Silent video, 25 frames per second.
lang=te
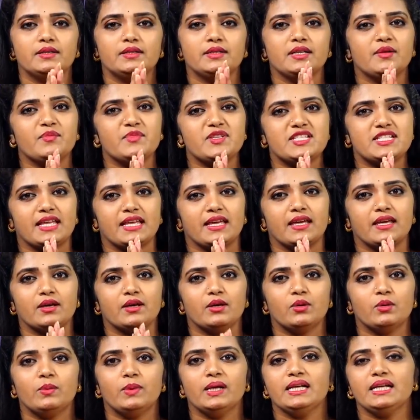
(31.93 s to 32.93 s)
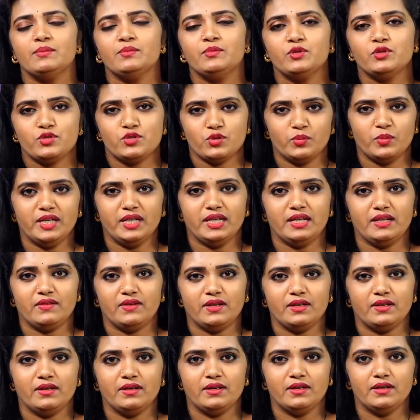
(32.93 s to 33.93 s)
నమస్తే వెల్కమ్ టు సుమన్ టీవీ
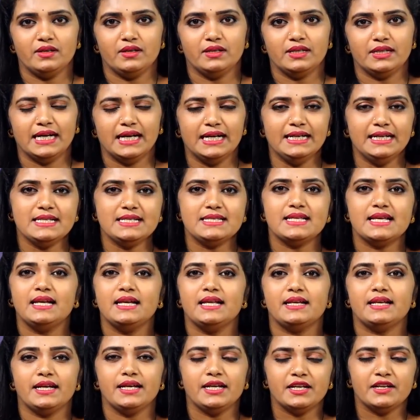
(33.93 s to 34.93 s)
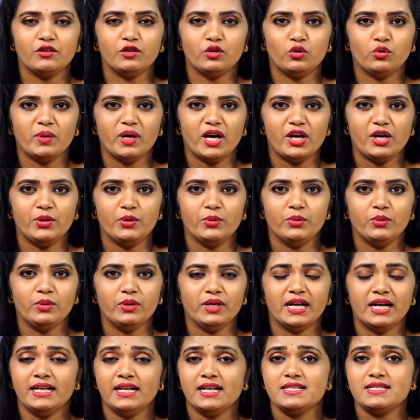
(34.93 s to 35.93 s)
ఘంటసాల రెండవ కుమారుడు
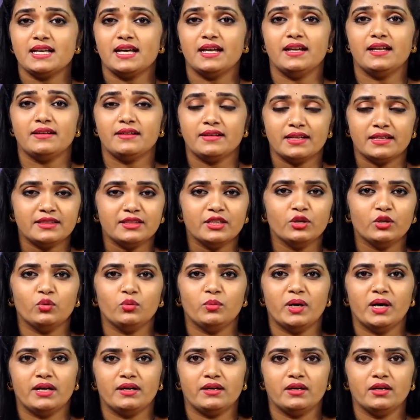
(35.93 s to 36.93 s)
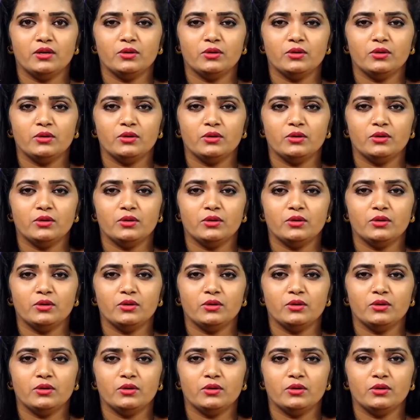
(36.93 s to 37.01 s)
ఘంటసాల రత్నకుమార్